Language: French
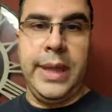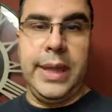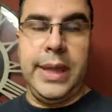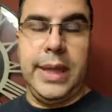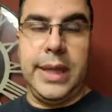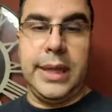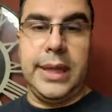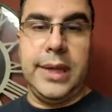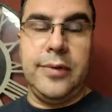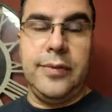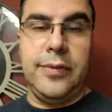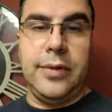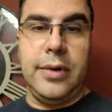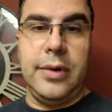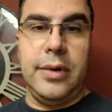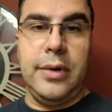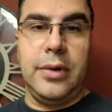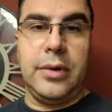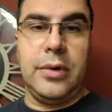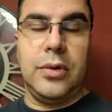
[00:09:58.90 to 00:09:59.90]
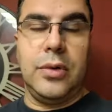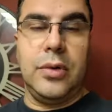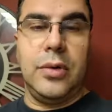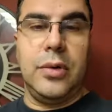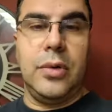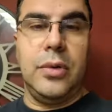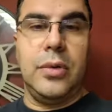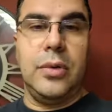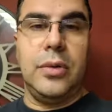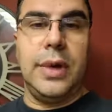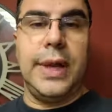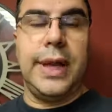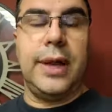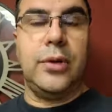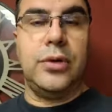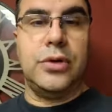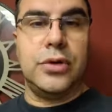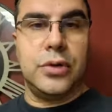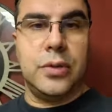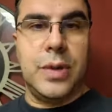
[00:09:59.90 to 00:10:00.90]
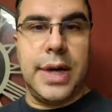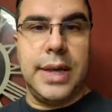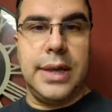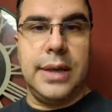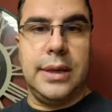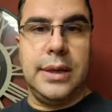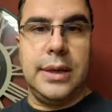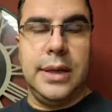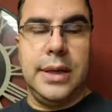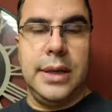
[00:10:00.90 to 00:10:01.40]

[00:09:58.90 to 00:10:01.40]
et qui veulent qu'on les rejoigne